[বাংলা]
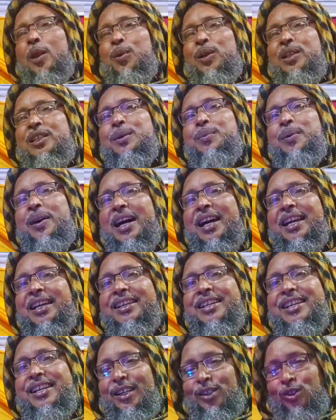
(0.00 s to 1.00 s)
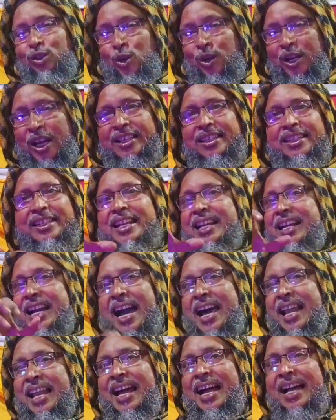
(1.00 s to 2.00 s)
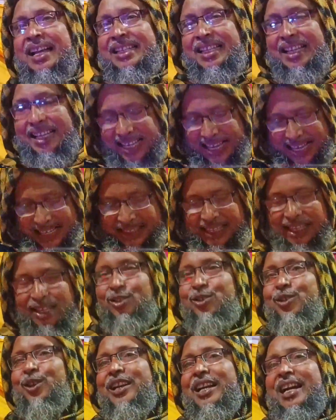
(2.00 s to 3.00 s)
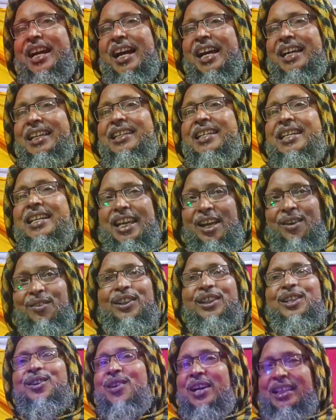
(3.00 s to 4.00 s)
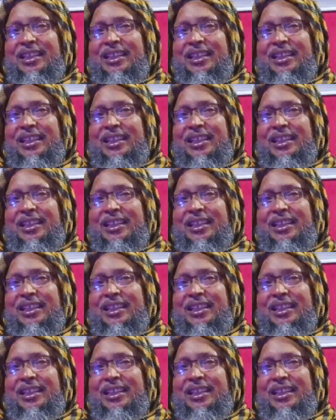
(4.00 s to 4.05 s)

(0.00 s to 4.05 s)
পরে বলছে ভাই তোর কাছে যে খানা আছে তিনজন খাই এ বলছে